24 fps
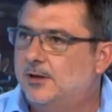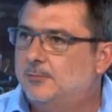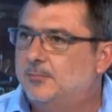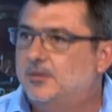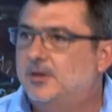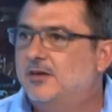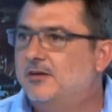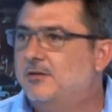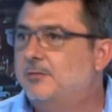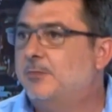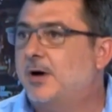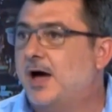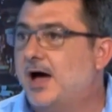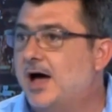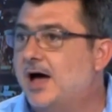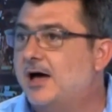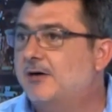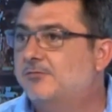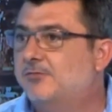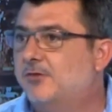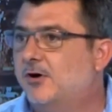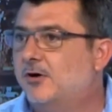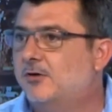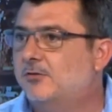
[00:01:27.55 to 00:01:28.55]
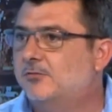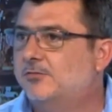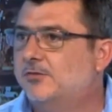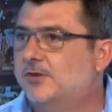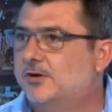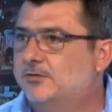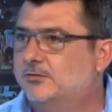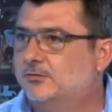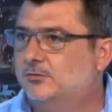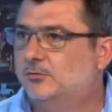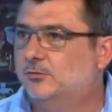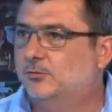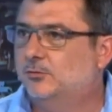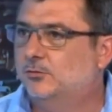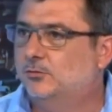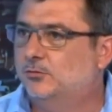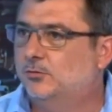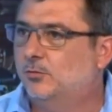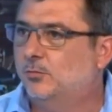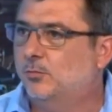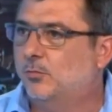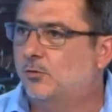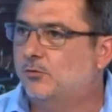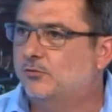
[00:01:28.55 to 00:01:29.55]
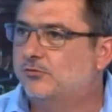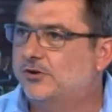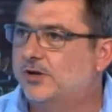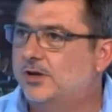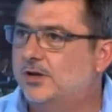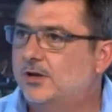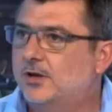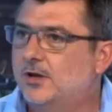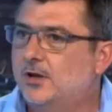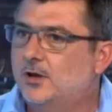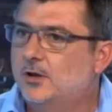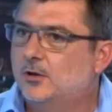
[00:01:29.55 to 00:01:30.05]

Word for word: mais il n'y avait pas un franc en face de ce projet.